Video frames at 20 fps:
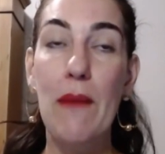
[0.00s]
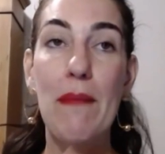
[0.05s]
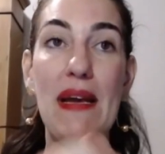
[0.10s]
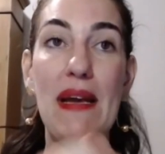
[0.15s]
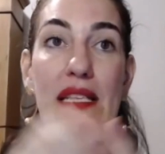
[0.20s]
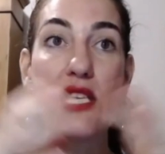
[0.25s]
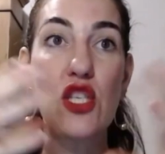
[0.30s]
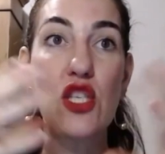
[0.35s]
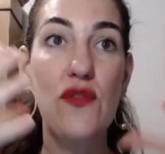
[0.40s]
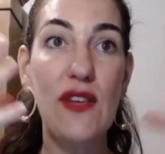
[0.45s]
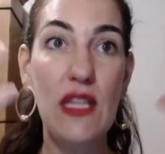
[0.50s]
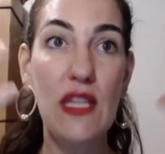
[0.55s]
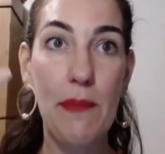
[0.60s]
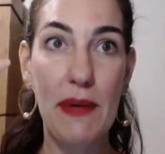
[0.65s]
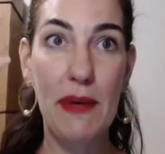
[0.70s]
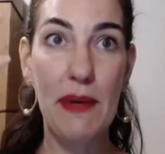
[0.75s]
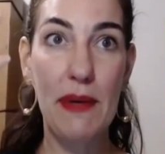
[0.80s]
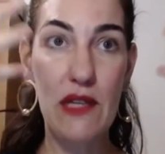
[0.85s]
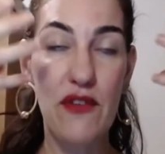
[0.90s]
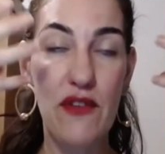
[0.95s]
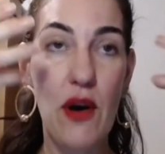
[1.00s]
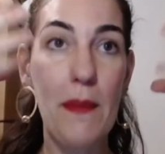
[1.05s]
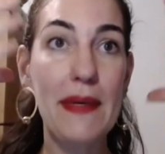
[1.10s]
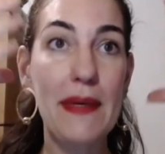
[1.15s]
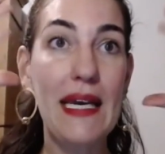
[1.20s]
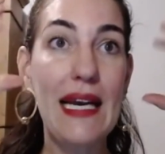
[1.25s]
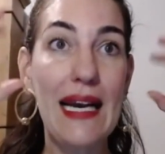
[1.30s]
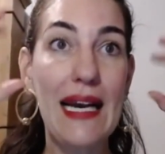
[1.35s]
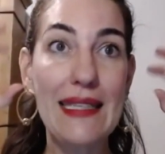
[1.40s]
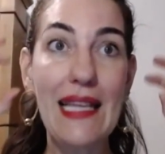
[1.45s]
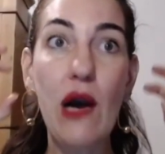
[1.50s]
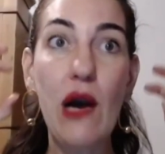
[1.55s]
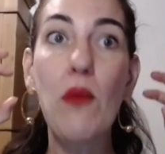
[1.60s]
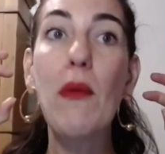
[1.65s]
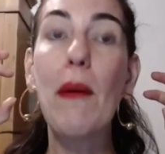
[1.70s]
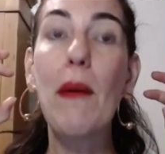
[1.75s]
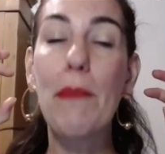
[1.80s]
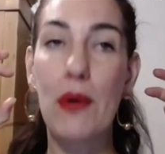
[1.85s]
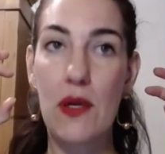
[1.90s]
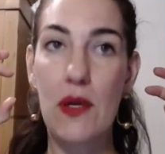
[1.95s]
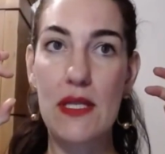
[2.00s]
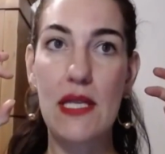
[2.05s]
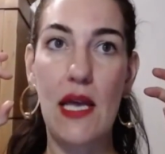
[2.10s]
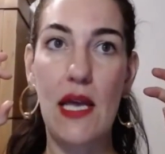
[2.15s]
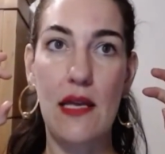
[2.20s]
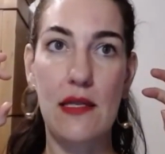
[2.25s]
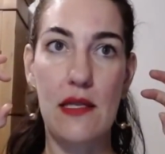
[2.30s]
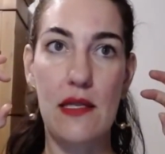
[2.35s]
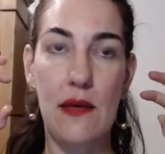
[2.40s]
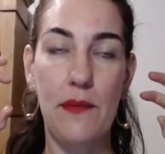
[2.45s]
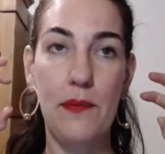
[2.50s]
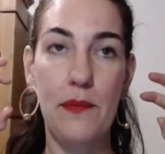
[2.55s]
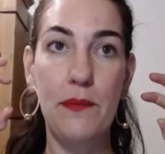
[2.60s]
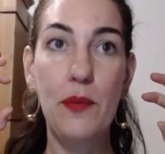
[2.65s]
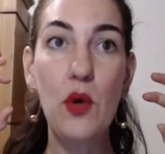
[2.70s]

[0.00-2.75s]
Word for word: mas isso vai depender da forma que cada uma processa.